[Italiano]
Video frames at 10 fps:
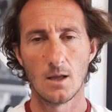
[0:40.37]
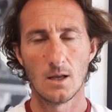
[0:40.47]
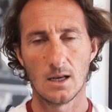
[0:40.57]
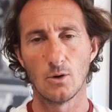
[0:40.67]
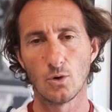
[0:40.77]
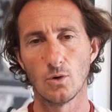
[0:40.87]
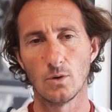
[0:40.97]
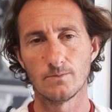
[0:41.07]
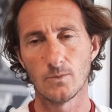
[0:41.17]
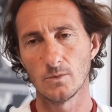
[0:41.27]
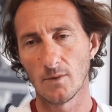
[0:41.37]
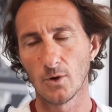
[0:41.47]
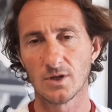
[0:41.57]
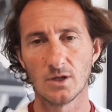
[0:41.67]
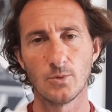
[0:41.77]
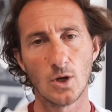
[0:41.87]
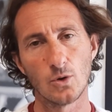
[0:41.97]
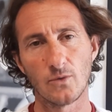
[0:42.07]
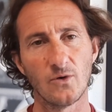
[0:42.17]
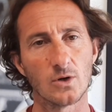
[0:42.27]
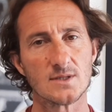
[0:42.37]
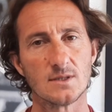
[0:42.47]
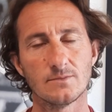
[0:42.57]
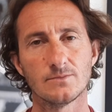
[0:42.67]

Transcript: loro, una volta di più la loro forza.